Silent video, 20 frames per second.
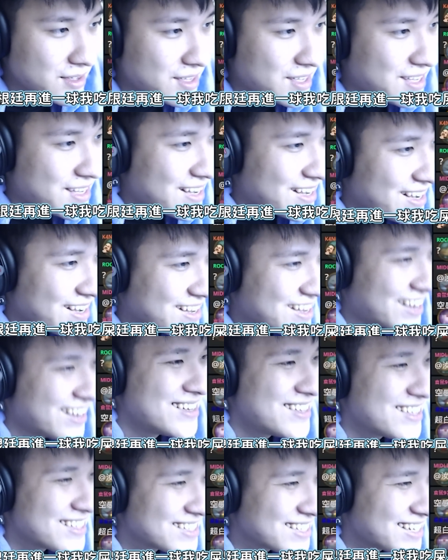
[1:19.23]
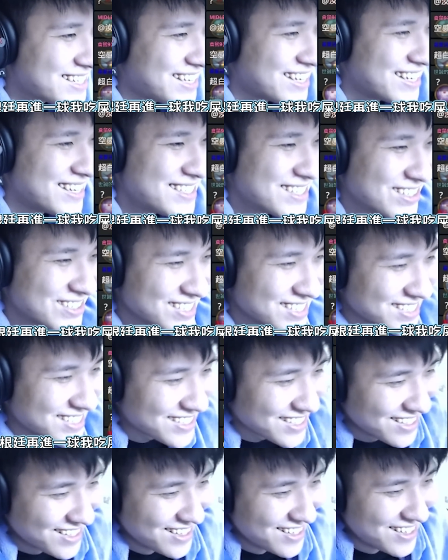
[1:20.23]
阿根廷在踢球，这是
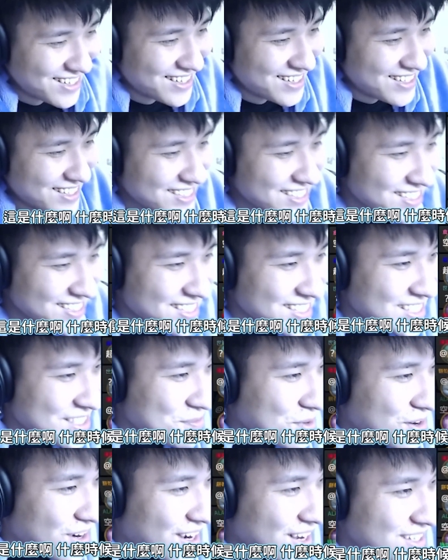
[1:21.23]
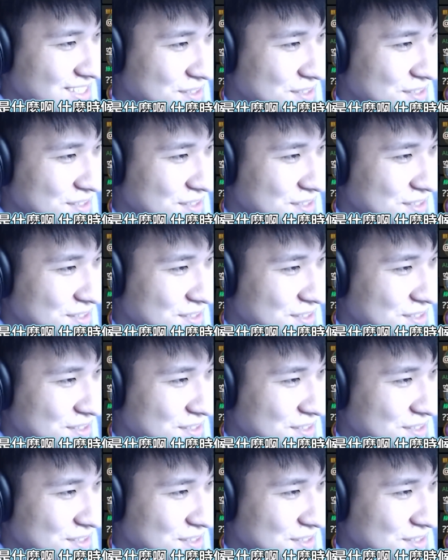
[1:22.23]
这是什么啊？什